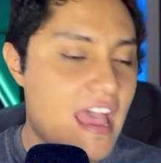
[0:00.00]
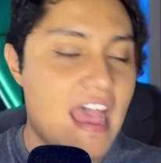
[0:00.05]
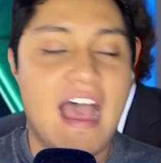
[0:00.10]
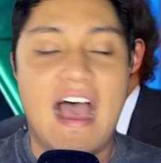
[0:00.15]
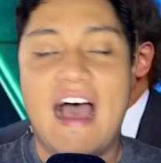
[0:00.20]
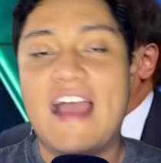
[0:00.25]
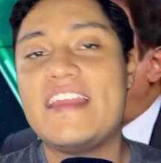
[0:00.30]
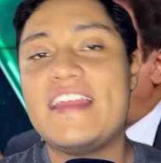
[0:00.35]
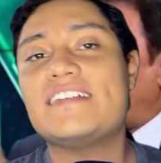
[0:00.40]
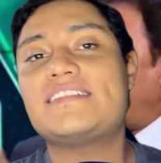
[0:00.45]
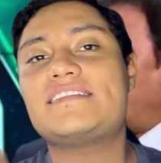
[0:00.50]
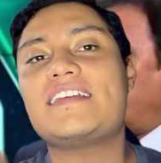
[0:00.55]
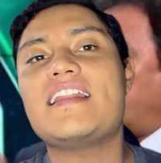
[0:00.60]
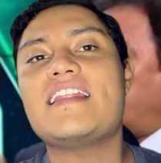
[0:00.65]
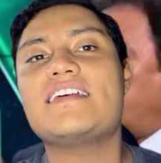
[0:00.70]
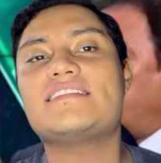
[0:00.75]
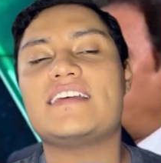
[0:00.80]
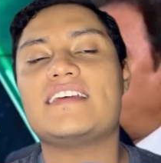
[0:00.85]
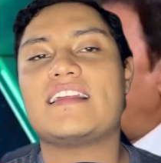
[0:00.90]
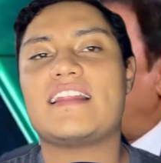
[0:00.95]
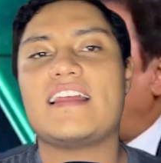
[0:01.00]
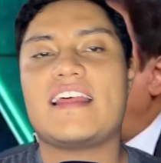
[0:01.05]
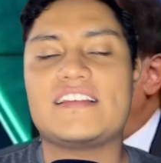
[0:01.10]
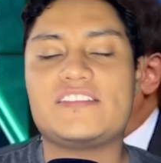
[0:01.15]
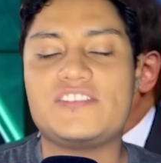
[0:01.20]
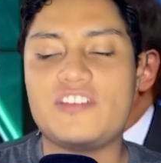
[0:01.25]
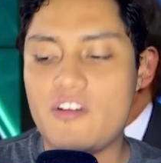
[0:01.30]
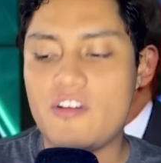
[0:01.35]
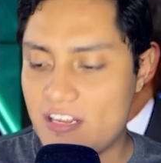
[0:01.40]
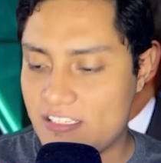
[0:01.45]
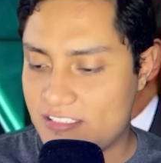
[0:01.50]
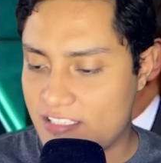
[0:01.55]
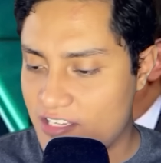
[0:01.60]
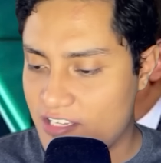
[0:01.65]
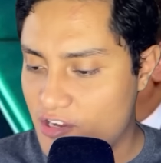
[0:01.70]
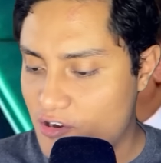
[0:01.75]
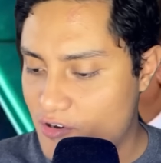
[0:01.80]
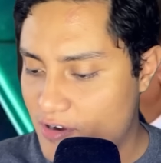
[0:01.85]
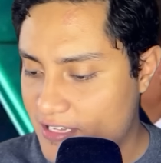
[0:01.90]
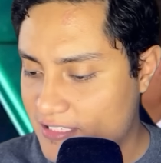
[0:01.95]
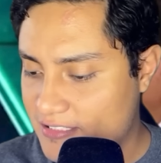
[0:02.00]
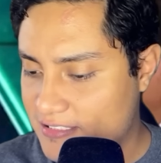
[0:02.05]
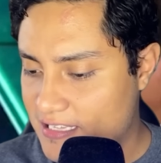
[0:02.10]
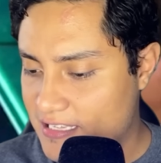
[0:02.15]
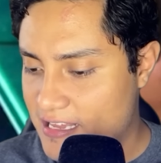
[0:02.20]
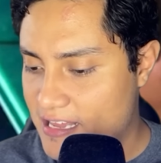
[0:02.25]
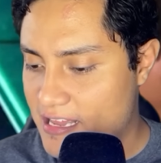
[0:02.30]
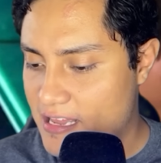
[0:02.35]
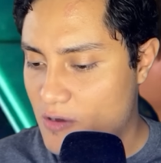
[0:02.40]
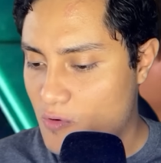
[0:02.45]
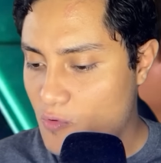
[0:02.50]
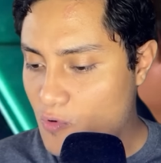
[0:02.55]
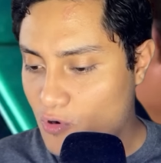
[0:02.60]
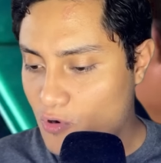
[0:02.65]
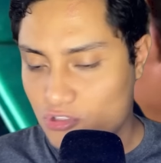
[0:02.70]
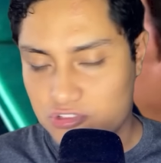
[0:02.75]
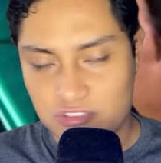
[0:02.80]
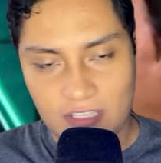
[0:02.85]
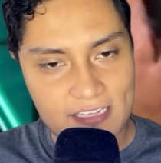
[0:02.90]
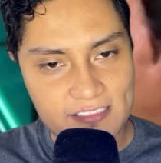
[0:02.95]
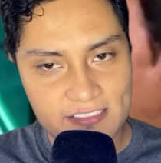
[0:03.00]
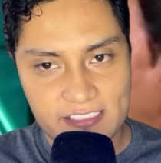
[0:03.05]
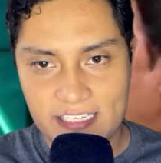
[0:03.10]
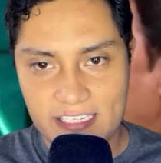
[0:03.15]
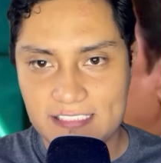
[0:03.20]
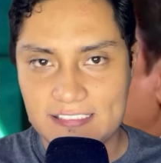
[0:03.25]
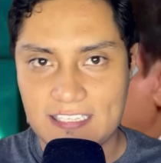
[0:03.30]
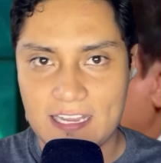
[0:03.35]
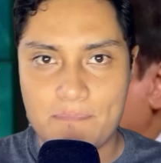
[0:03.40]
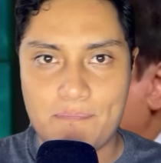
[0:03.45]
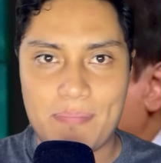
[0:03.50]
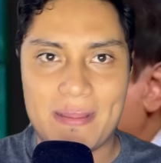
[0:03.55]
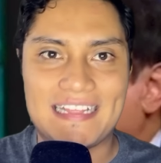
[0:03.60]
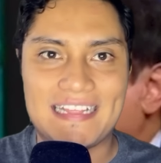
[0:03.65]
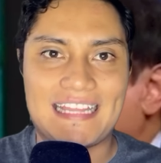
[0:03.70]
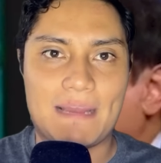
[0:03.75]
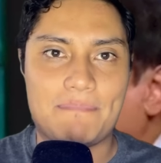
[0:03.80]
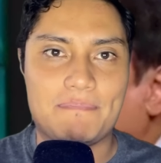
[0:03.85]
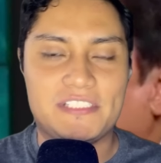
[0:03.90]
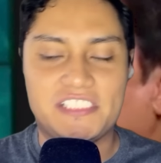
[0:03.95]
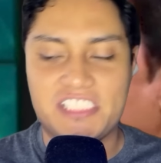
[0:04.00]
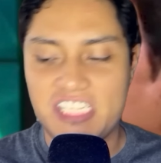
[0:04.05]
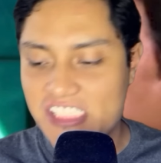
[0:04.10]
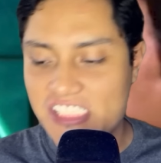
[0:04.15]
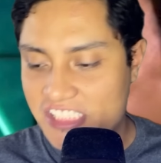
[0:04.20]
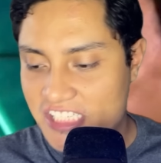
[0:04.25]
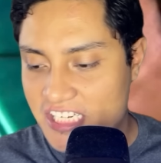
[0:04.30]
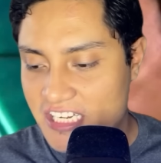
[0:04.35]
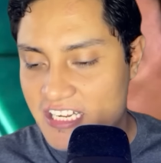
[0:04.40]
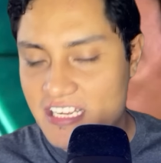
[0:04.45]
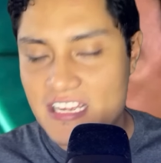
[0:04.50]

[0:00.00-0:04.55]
Ahí están las declaraciones, señores, de Hugo Sánchez, el pentapichichi,